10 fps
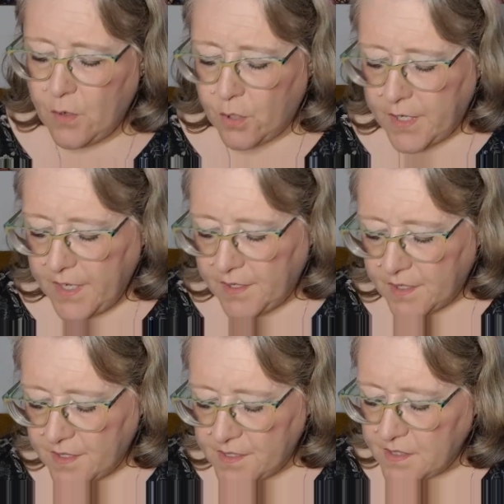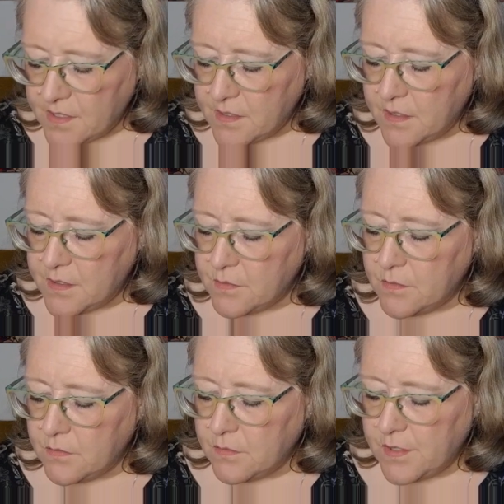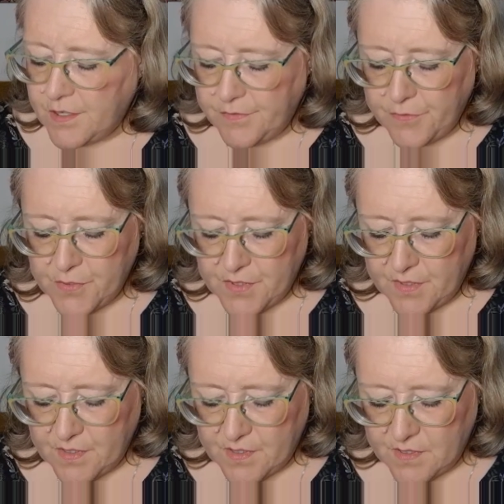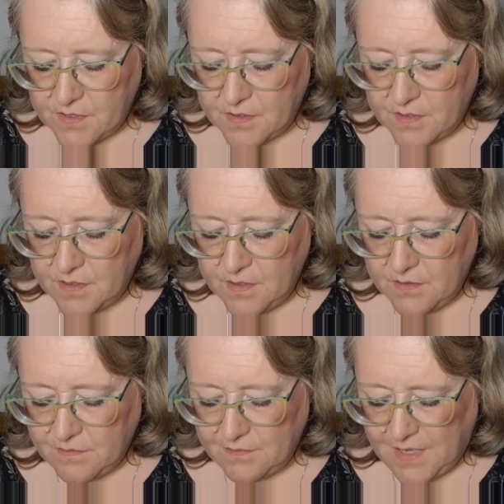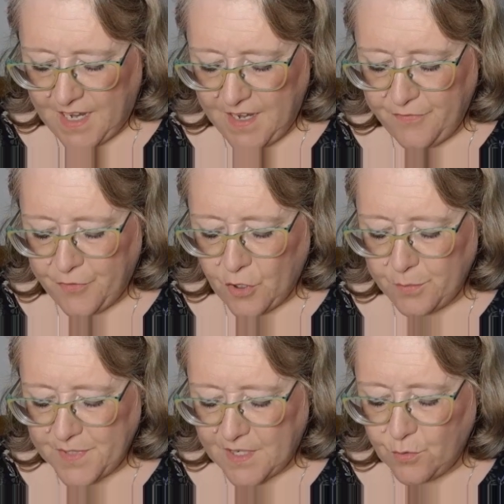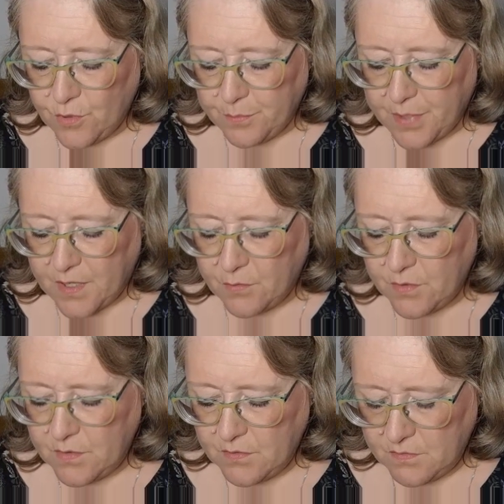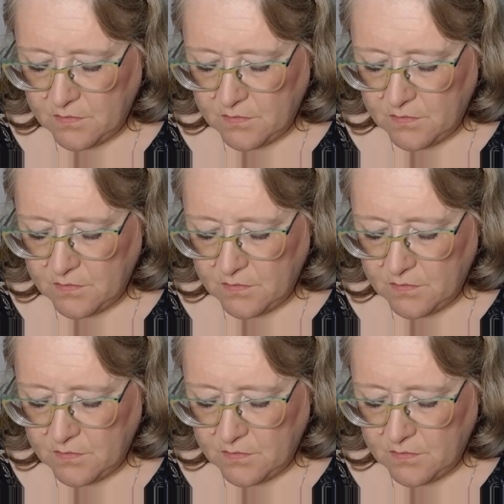Okay, dann ist das also nicht fürs Gesicht. Hä? Formt Augenbrauen?